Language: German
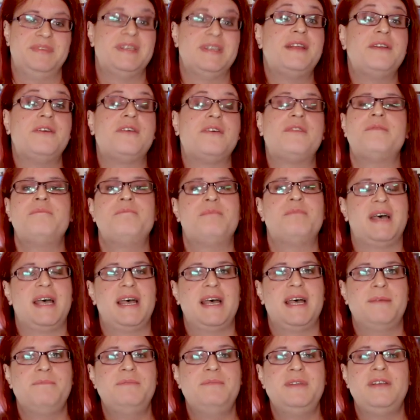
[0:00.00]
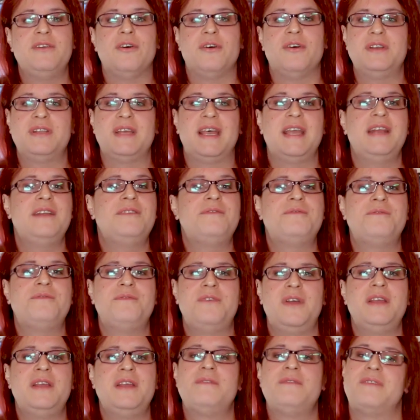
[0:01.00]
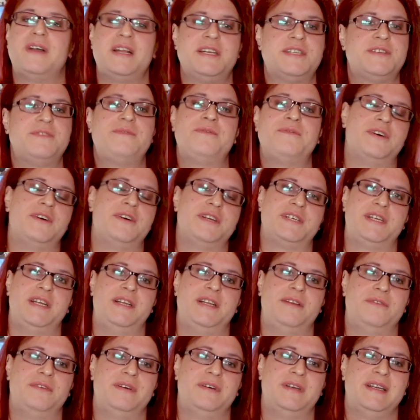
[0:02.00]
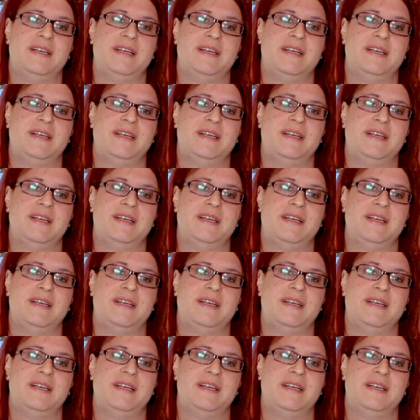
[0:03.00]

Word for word: Denn offenbar haben die Leute eine völlig falsche Vorstellung.